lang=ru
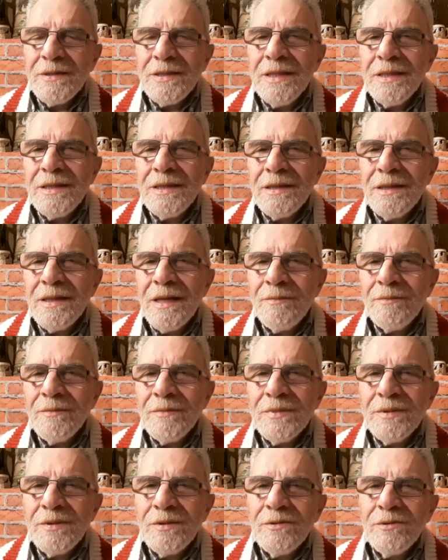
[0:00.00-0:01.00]
где-то
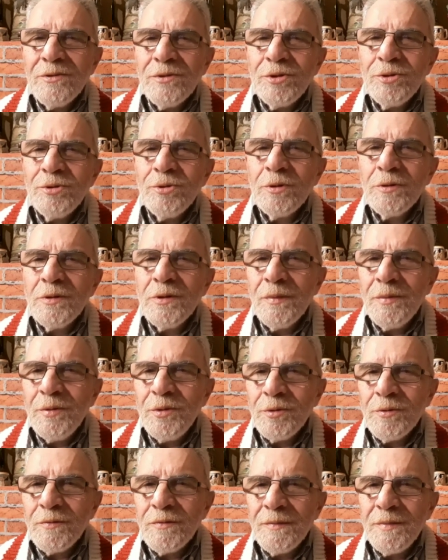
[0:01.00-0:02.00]
там то стекла
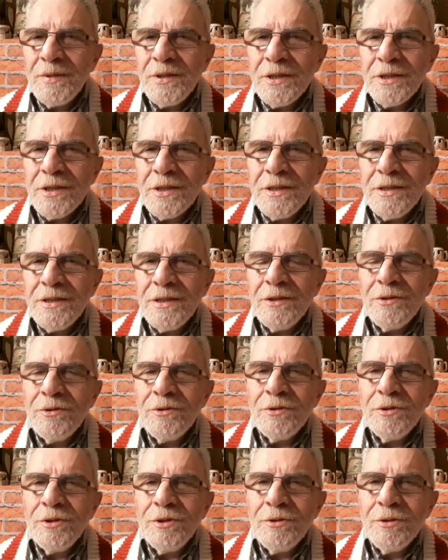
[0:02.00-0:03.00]
бьют в общежитии,
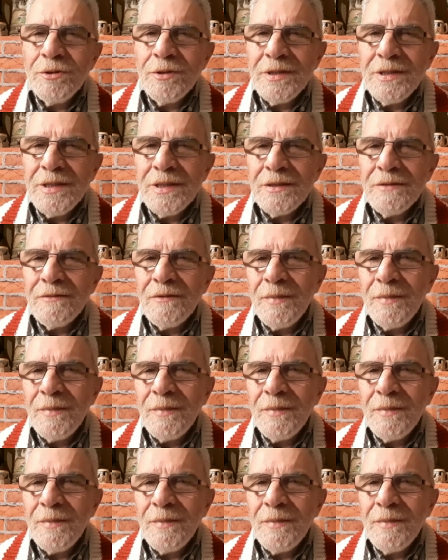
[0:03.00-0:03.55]
то еще где-то.